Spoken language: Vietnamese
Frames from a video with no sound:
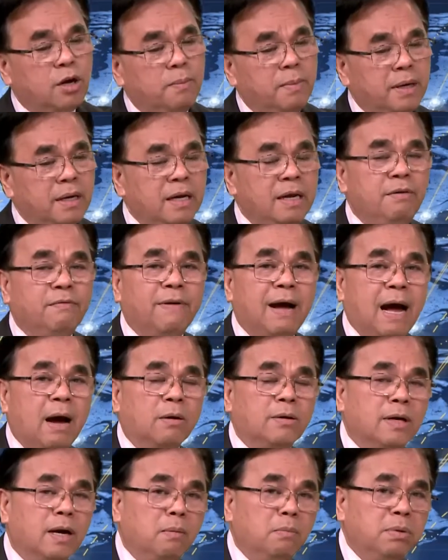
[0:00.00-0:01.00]
mình đi vào
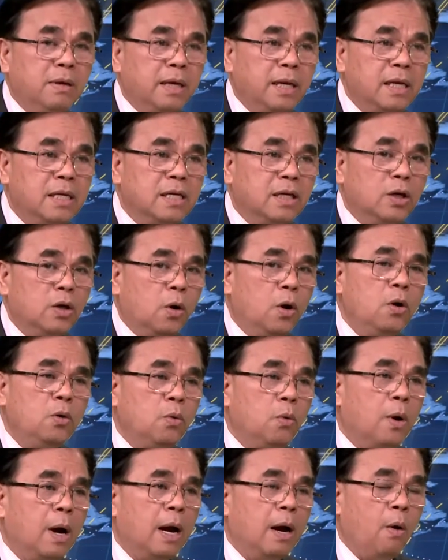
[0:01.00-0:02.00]
trong cái đường lối
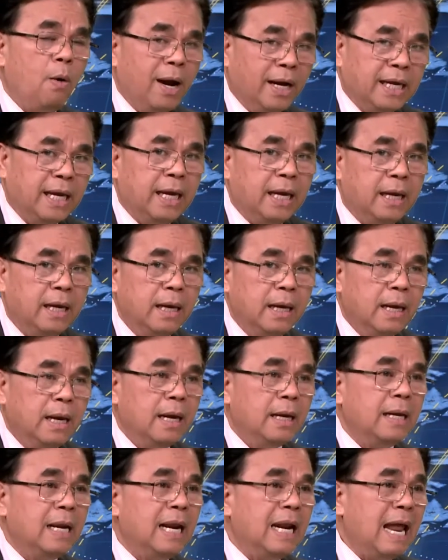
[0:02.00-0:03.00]
của Hoa Kỳ
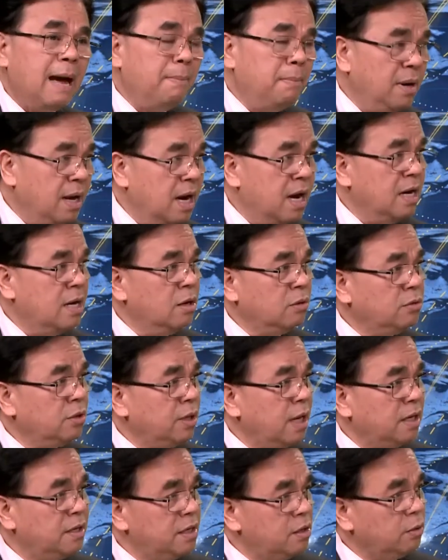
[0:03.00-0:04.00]
để làm lời được cho
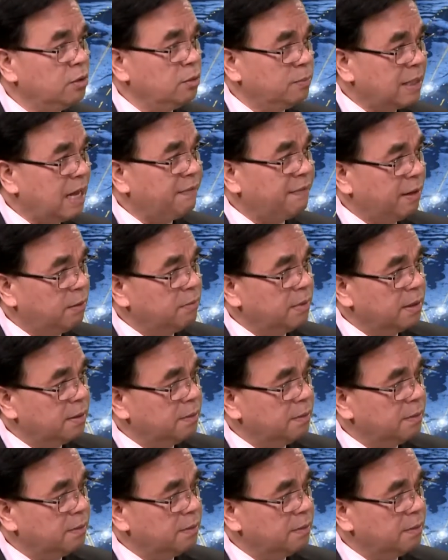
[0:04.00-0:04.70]
đất nước của chúng ta tôi thì